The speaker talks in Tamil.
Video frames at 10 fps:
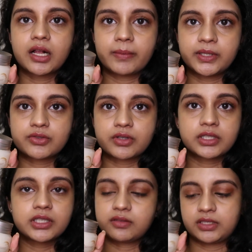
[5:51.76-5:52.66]
அப்படின்னு
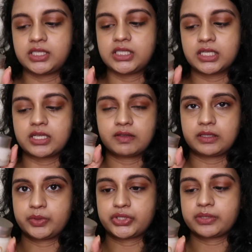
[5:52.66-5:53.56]
சொல்லிட்டு இது வந்து ரீசெண்டாக
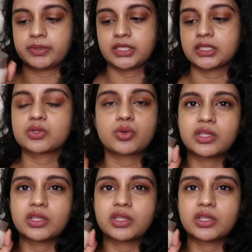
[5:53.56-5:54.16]
வந்து பர்ச்சேஸ் பண்ணியிருந்தேன் ஸோ